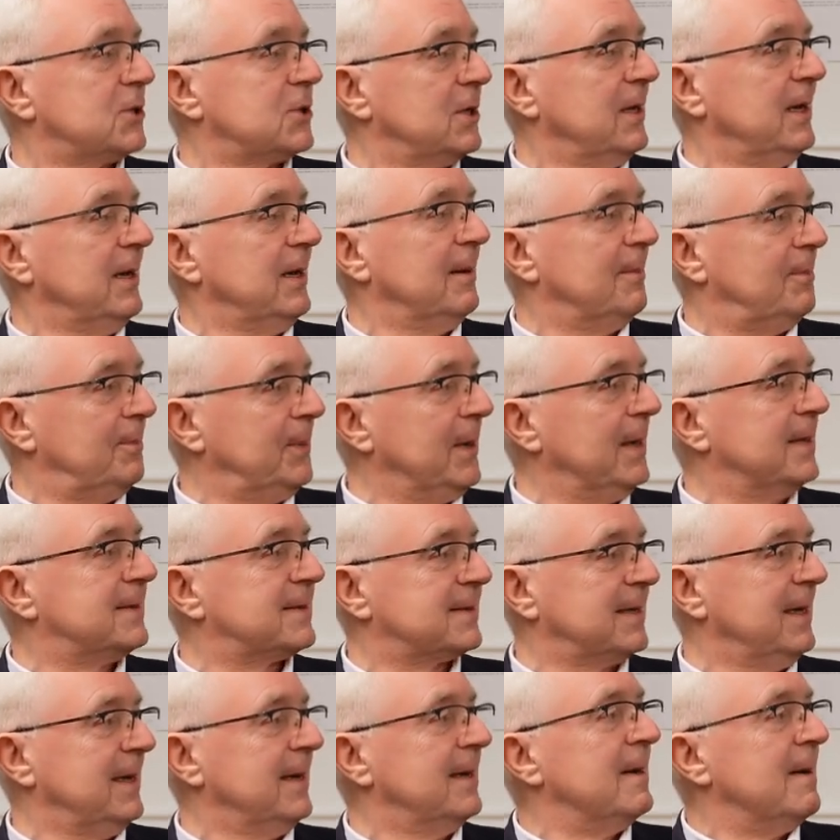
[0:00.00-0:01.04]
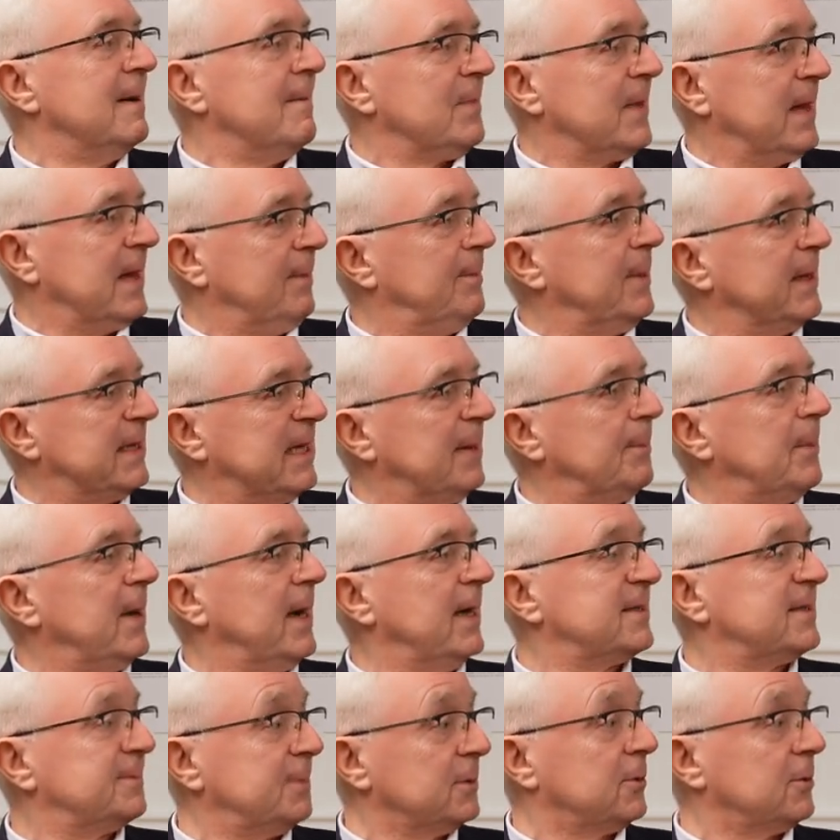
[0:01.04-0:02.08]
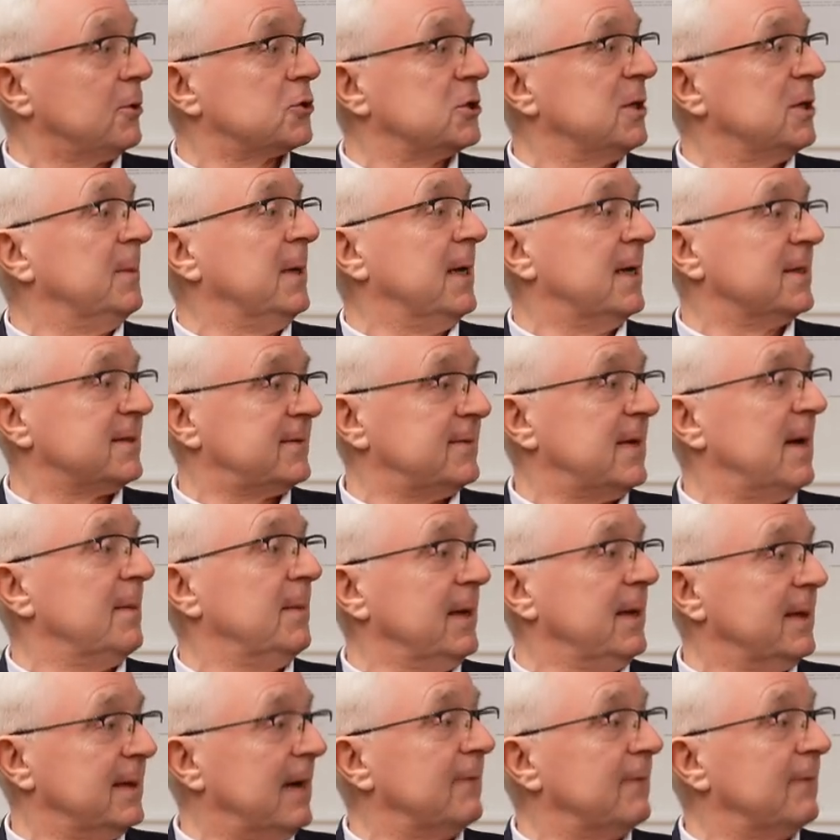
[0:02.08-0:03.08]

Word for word: czyli Pilski e, PTPS pod różnymi nazwami,